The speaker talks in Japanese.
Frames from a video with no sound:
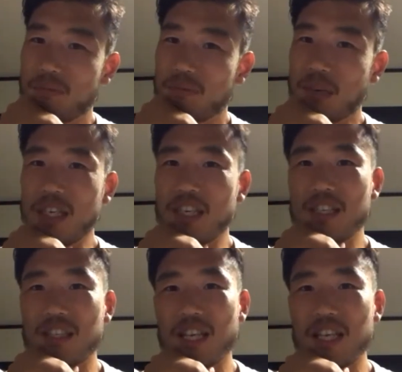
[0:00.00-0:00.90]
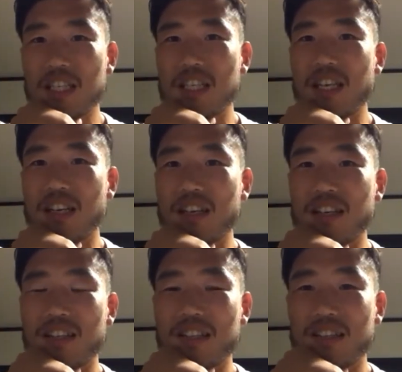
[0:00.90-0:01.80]
あ、1対1で
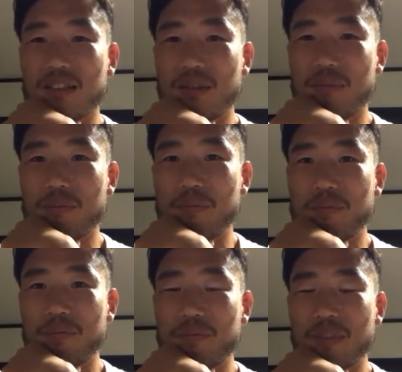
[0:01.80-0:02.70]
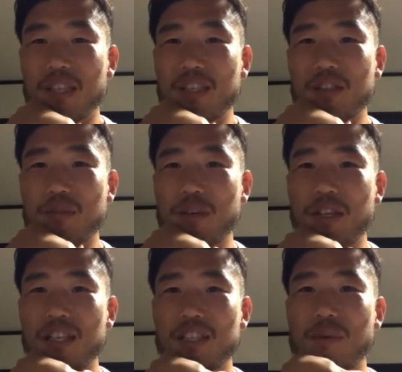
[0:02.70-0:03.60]

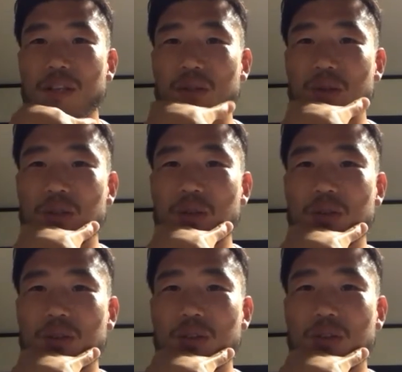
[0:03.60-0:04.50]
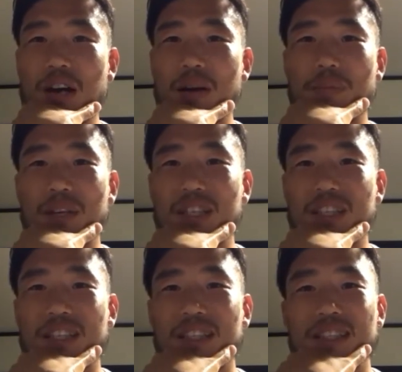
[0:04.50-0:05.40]
リスクマネジメントしていくっていうのはあんまり
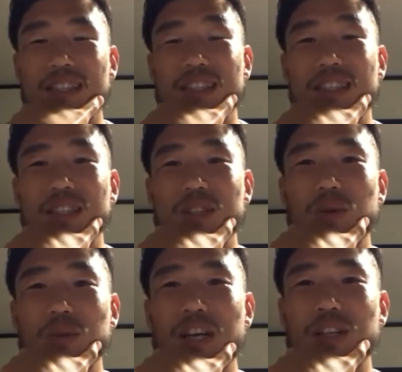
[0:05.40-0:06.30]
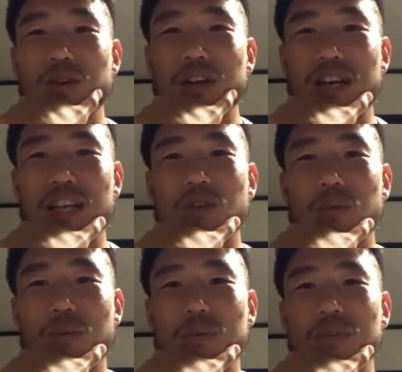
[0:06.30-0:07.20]
良くないのかなと
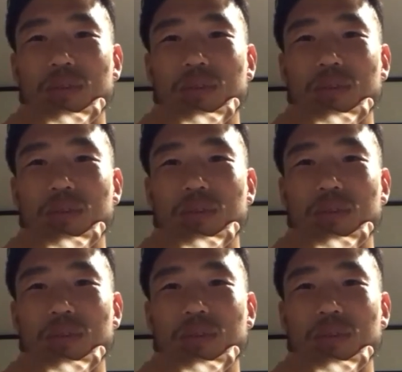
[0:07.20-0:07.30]
思うんだ。